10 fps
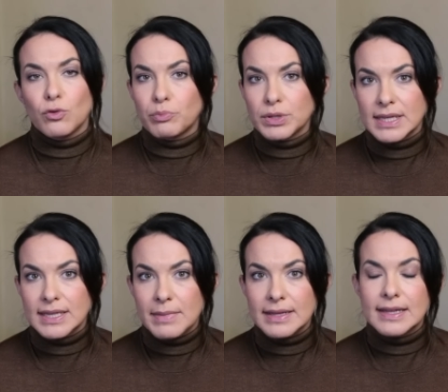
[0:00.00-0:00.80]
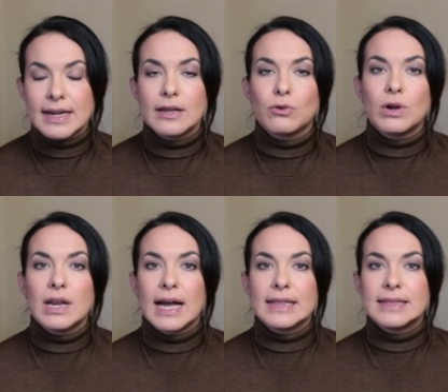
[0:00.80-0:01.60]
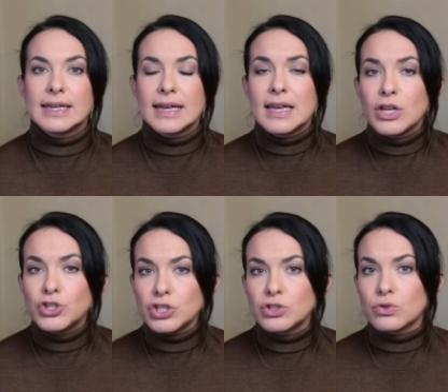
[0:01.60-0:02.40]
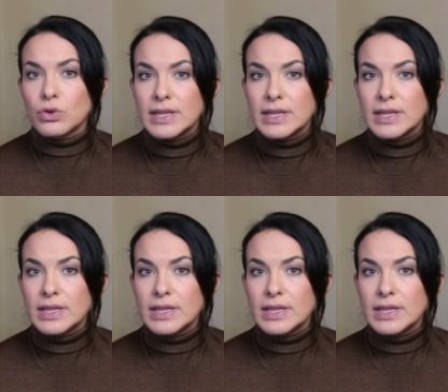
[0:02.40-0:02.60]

non potete mettere le collant, ci sono